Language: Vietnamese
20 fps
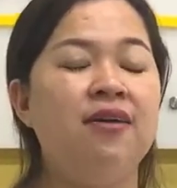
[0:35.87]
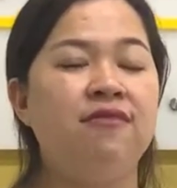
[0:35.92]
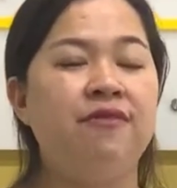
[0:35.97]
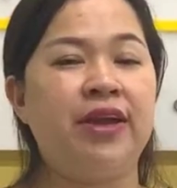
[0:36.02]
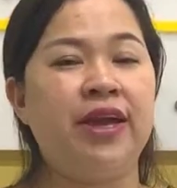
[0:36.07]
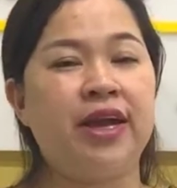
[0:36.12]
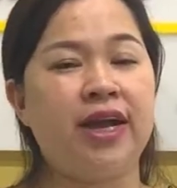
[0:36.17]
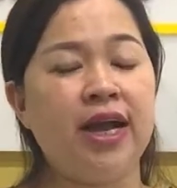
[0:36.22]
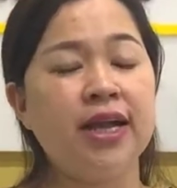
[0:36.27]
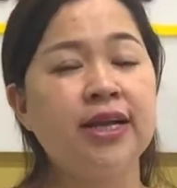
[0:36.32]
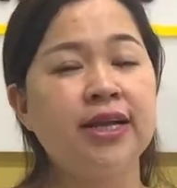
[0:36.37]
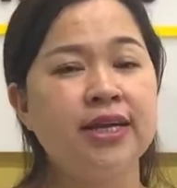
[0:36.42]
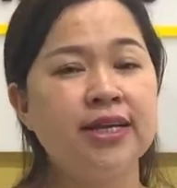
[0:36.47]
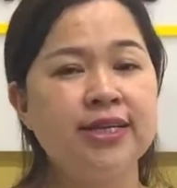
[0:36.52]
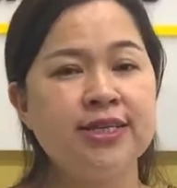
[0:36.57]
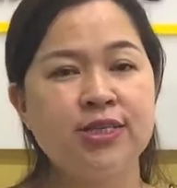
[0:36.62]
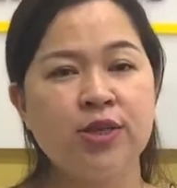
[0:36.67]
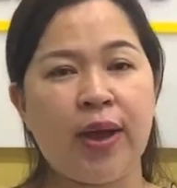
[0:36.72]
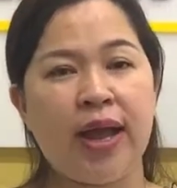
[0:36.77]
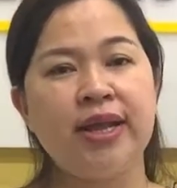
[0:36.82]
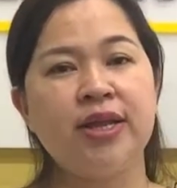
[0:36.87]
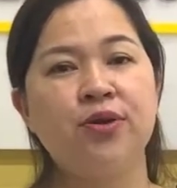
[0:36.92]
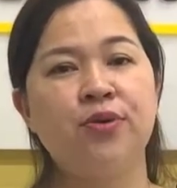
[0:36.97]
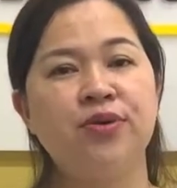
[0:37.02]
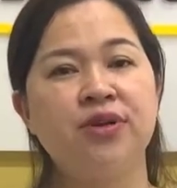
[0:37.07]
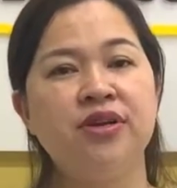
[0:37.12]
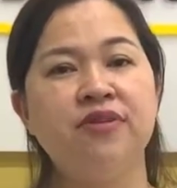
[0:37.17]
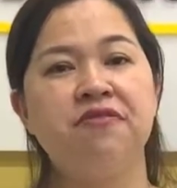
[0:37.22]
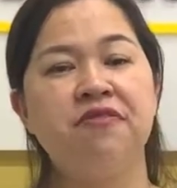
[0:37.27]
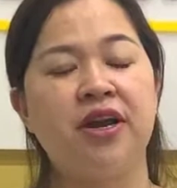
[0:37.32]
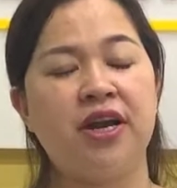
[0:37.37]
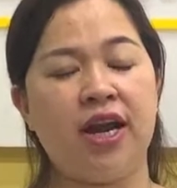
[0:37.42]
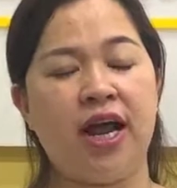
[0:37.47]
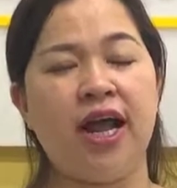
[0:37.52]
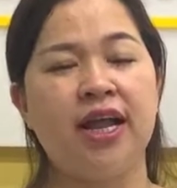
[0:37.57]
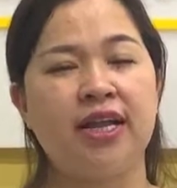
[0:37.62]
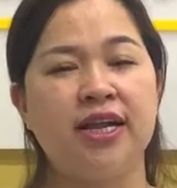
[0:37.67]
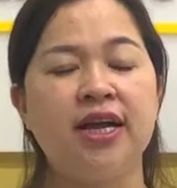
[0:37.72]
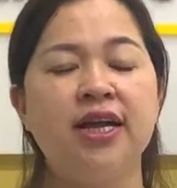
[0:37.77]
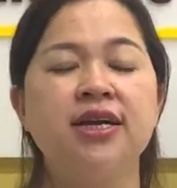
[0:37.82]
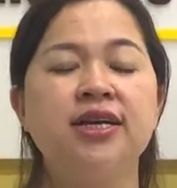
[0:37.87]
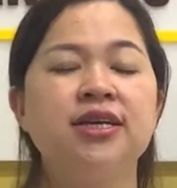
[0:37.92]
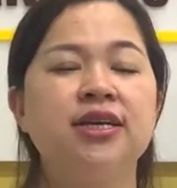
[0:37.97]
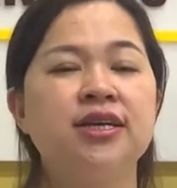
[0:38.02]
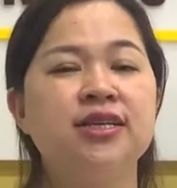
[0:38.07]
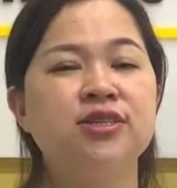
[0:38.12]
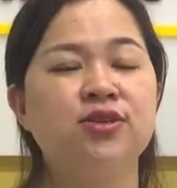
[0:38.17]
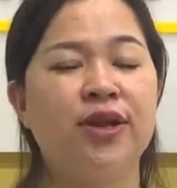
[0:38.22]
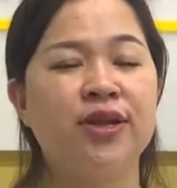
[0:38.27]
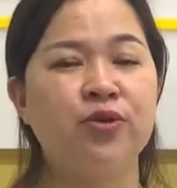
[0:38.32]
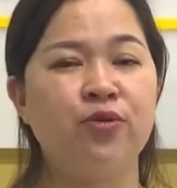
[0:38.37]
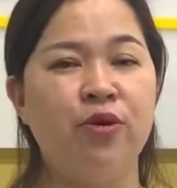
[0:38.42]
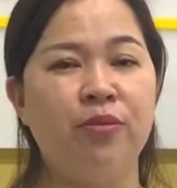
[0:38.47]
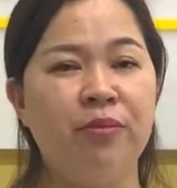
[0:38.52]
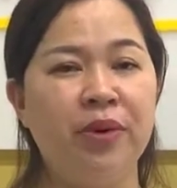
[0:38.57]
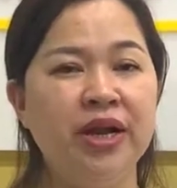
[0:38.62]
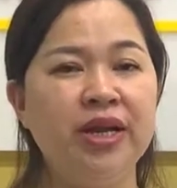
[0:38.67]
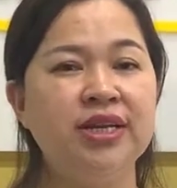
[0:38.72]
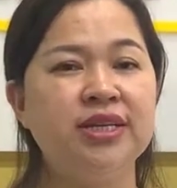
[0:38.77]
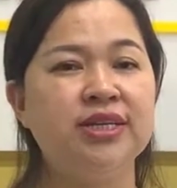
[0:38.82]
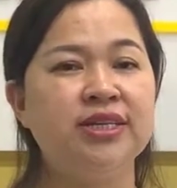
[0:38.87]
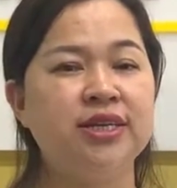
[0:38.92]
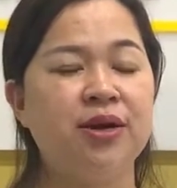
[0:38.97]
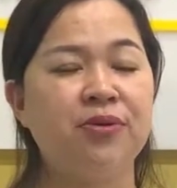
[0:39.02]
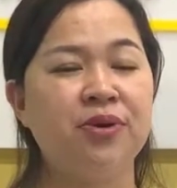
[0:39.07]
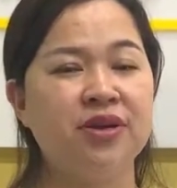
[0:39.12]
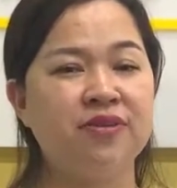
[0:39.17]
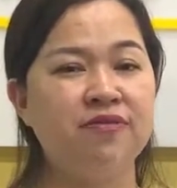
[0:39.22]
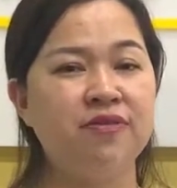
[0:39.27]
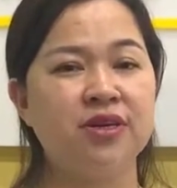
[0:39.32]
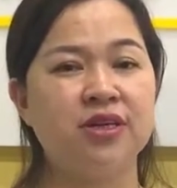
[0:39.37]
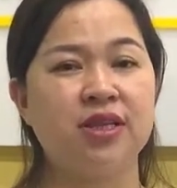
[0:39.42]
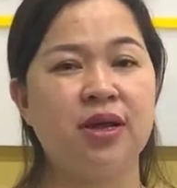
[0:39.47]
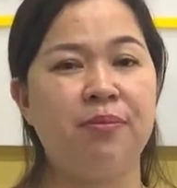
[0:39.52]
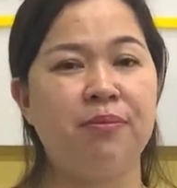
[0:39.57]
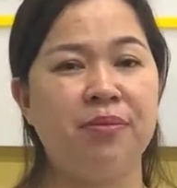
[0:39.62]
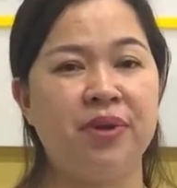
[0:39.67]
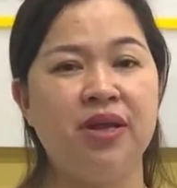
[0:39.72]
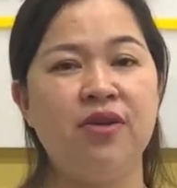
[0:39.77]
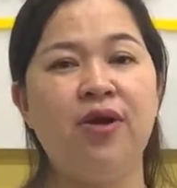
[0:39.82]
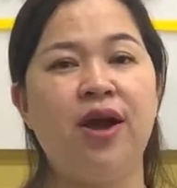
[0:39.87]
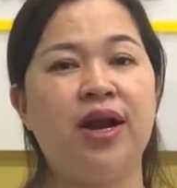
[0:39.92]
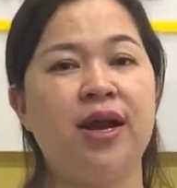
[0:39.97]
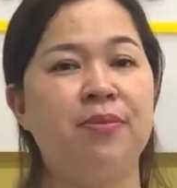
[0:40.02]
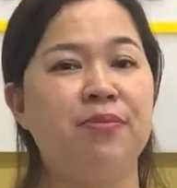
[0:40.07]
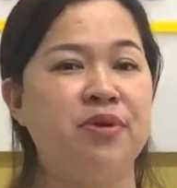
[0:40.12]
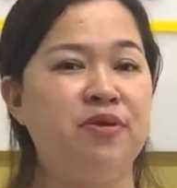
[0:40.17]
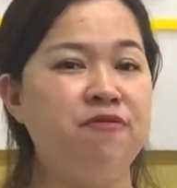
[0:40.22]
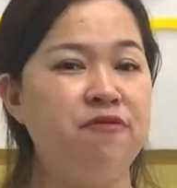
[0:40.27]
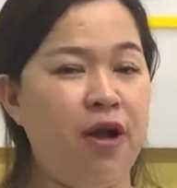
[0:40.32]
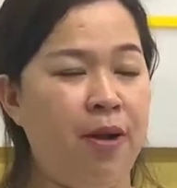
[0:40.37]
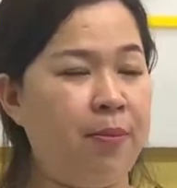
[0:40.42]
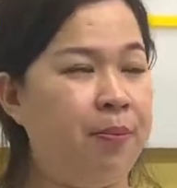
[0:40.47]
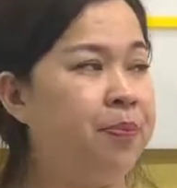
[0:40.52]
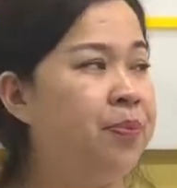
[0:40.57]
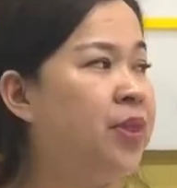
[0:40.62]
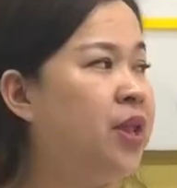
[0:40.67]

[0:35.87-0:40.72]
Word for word: về cách kinh doanh cũng như vận hành các cái kinh doanh của mình trong lĩnh vực thẩm mỹ hoặc là mỹ phẩm